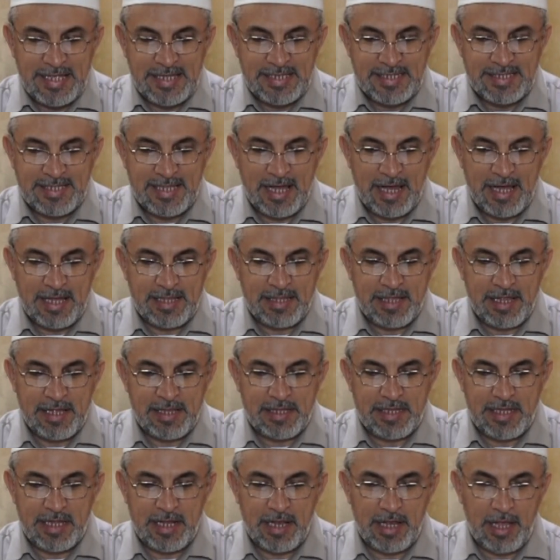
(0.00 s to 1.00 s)
люди
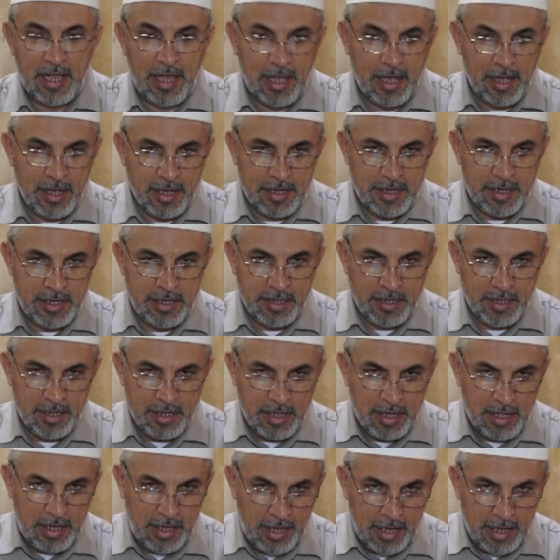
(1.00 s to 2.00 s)
заблуждения
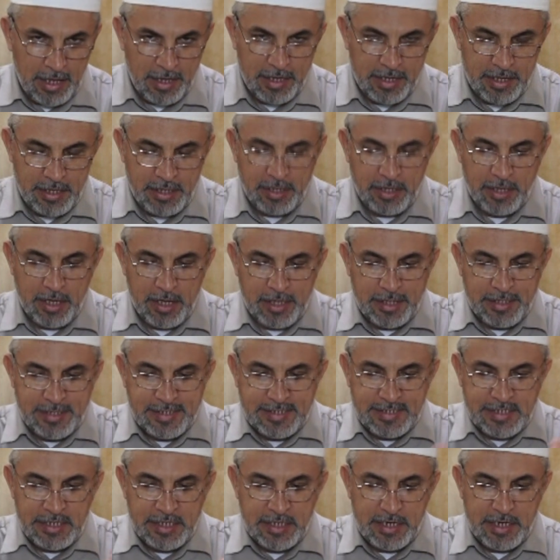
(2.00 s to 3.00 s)
полагают, что они на
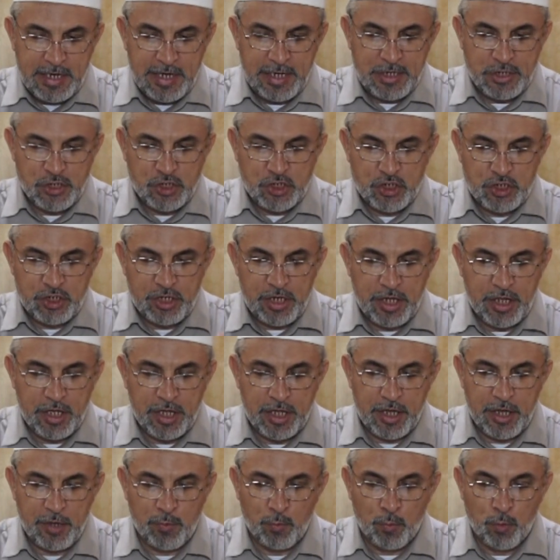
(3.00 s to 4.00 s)
истинном пути.
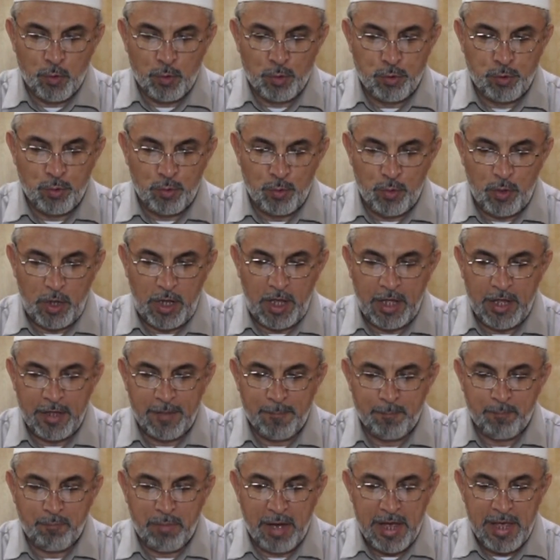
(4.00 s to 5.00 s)

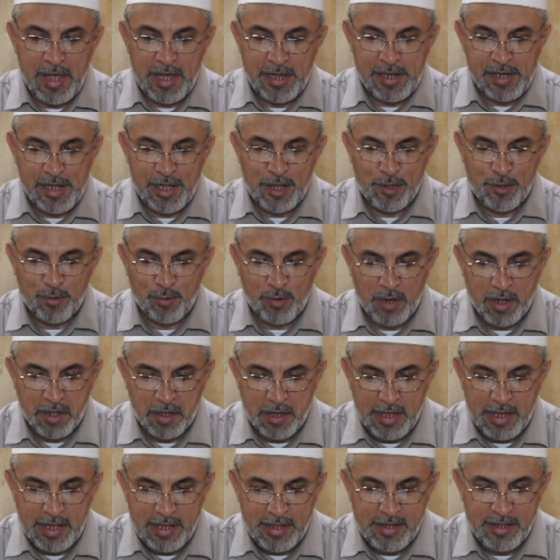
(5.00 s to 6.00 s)
Поэтому сегодня
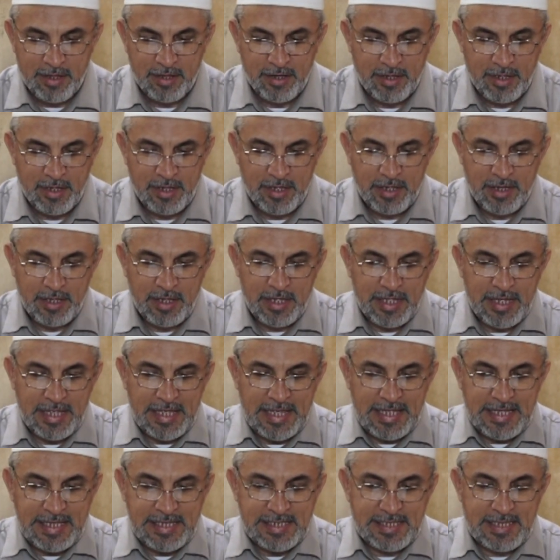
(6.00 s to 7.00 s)
то, что люди
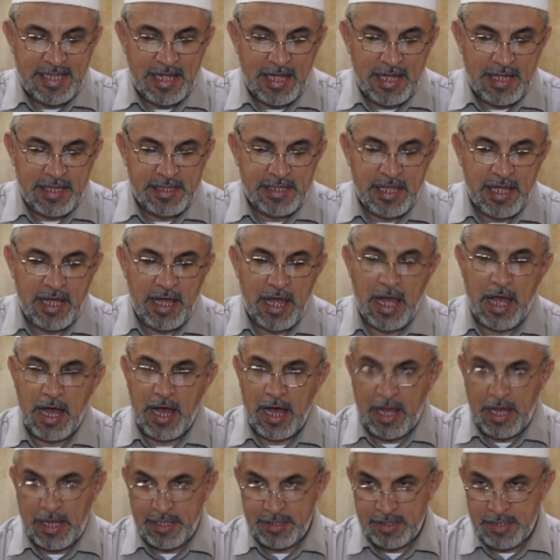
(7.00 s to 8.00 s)
привыкли совершать нечто
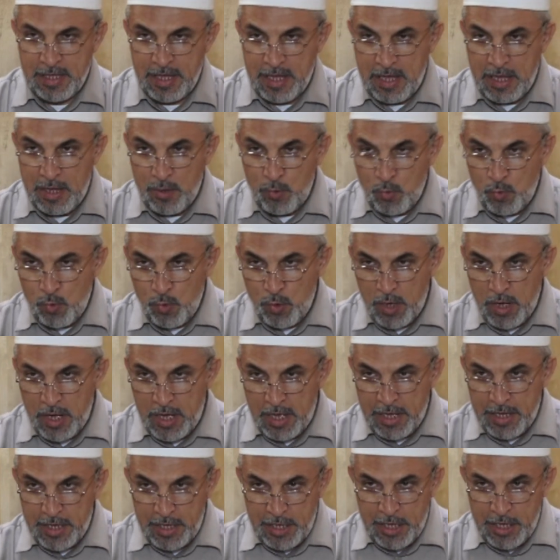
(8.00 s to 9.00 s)
порицаемое,
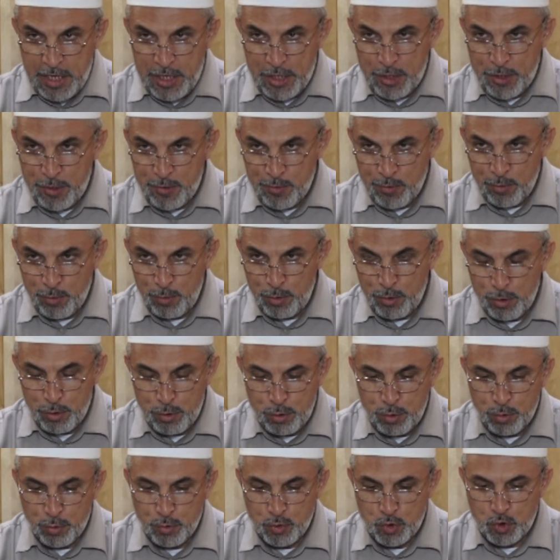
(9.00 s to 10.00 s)
будь то
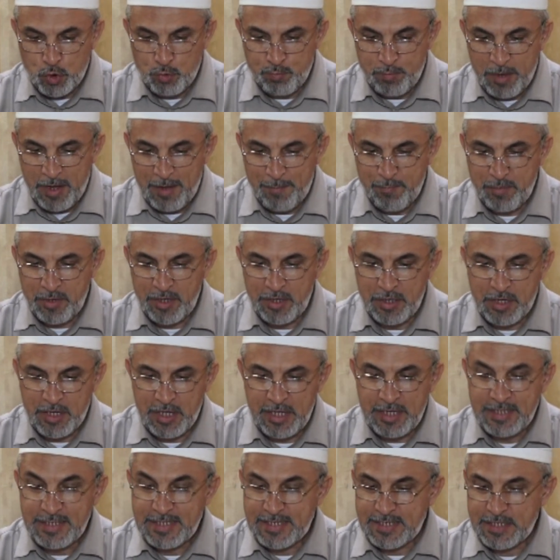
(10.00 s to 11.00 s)
адаты или что-то
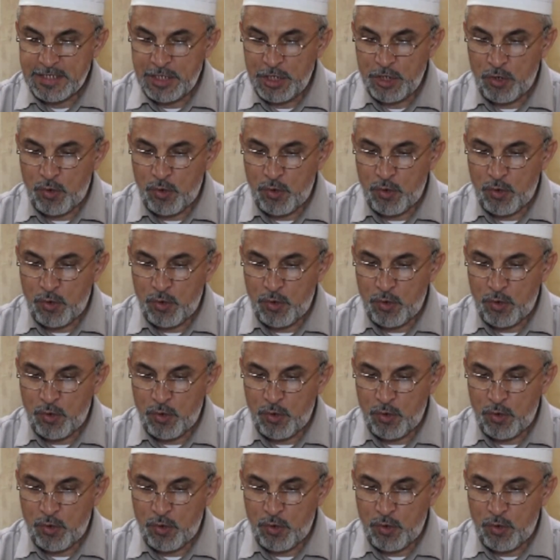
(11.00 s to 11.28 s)
еще,